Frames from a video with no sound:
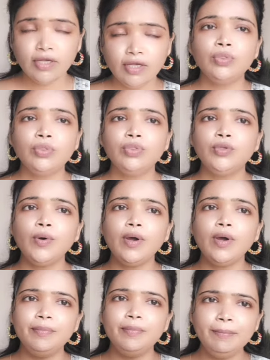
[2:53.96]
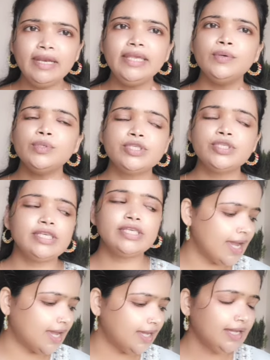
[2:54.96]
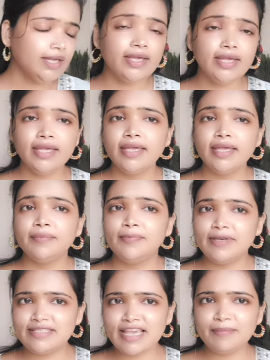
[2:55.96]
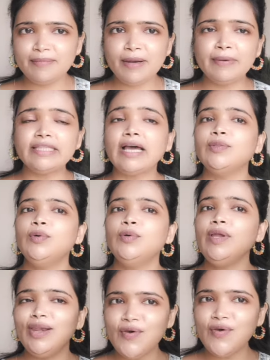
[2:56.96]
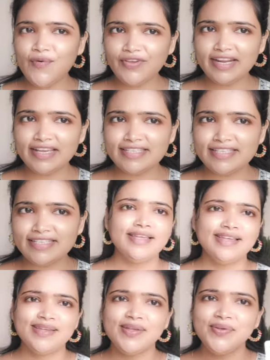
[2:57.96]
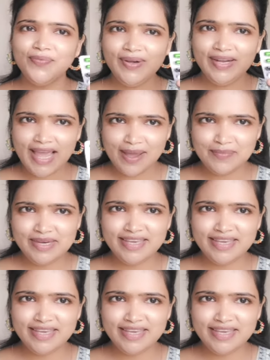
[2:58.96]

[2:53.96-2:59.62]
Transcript: तो अभी मैंने यूज किया है फिर से एक बार बता दूंगी एलोवेरा जेल विटामिन ई e की